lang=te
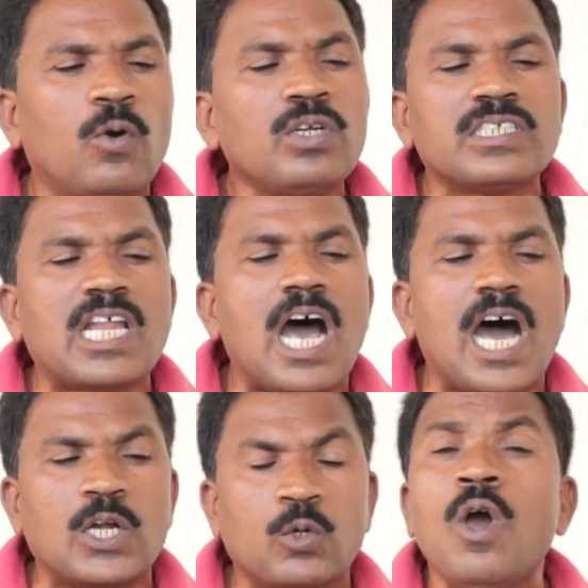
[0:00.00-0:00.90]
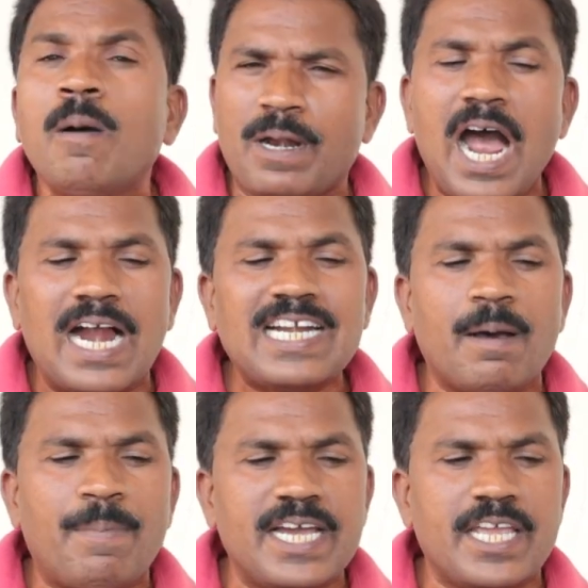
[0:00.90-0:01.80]
ఉన్నారు ప్రాణ
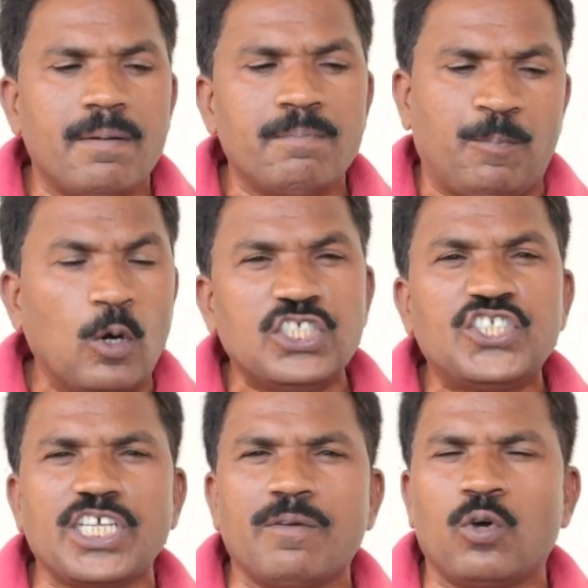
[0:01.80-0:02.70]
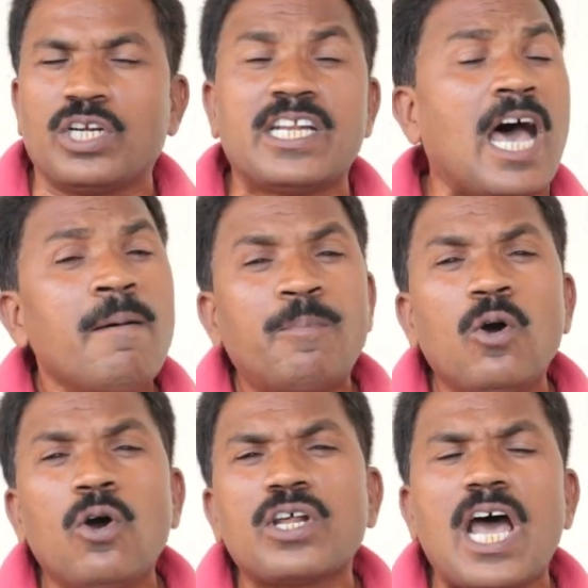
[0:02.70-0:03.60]
భయం పొంచి ఉన్న
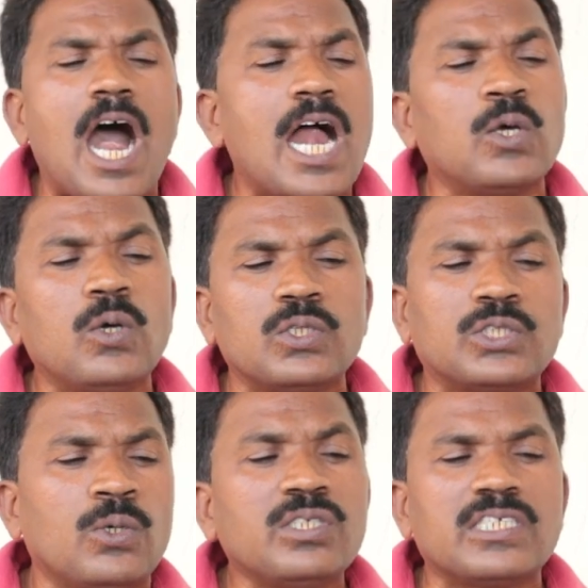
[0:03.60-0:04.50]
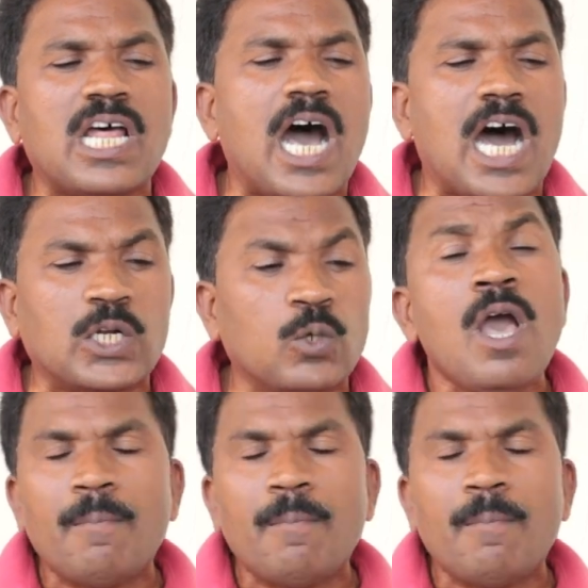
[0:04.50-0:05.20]
పోరాడుతున్నారు